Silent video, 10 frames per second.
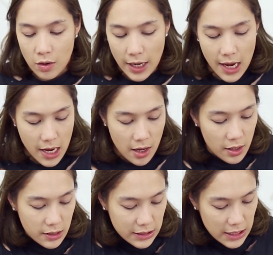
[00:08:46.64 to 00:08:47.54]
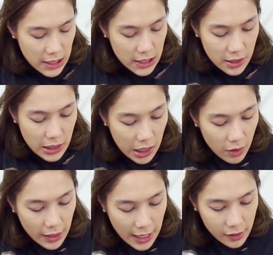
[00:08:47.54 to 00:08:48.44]
โอเค สีที่เรา
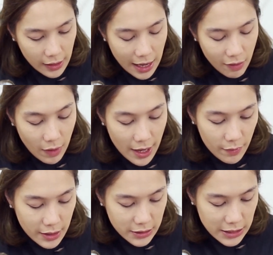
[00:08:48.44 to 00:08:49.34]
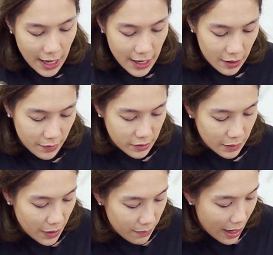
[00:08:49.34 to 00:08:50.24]
กะกะไว้ว่าจะใช้มันก็
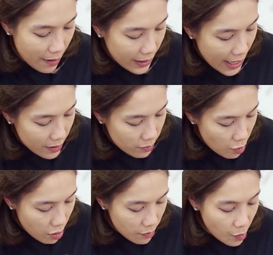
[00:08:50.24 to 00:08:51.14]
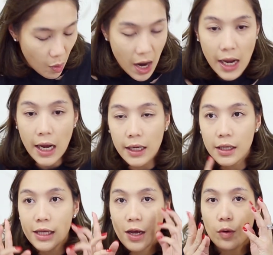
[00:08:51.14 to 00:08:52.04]
จะเป็นแบบงานม่วงม่วง
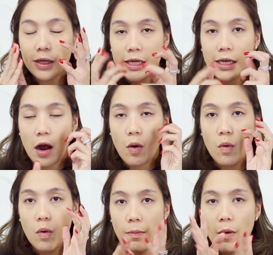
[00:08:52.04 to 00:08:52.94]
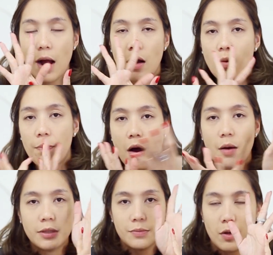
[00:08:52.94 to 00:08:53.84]
เขียวเขียวเพราะว่าโอปอ
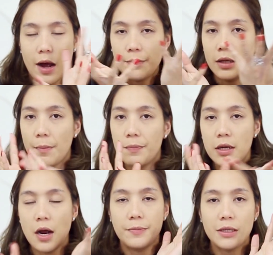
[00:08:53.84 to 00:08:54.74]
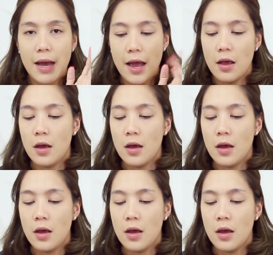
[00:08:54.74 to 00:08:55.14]
มันจะเป็นความเหลือบเหลือบใช่ไหม